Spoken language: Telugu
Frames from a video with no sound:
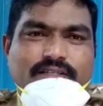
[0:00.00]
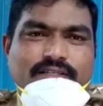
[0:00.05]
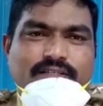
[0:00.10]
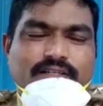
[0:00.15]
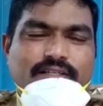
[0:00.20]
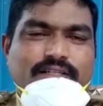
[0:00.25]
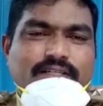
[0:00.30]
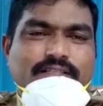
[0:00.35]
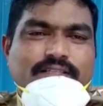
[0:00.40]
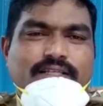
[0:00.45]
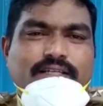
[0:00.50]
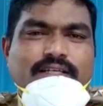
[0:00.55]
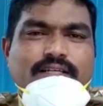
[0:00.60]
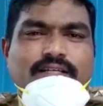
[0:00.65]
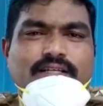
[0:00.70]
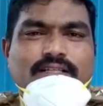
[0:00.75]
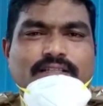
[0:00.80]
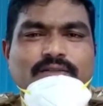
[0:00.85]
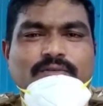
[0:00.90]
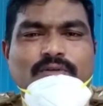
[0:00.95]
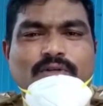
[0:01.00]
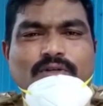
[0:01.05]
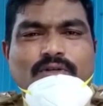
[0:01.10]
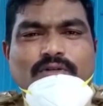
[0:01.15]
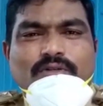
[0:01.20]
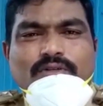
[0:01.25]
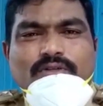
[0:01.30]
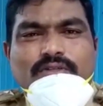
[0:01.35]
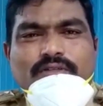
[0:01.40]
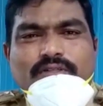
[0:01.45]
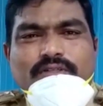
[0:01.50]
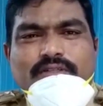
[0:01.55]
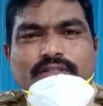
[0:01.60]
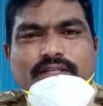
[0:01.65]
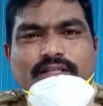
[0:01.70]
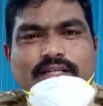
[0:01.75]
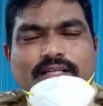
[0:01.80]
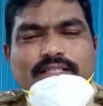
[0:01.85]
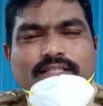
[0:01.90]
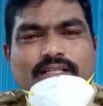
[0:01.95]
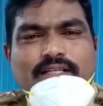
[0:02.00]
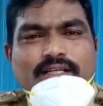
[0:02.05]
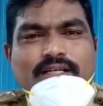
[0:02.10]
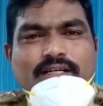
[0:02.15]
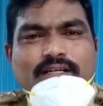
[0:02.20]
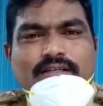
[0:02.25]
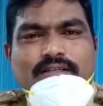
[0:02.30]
ఏదైతే గతంలో నిర్లక్ష్యంగా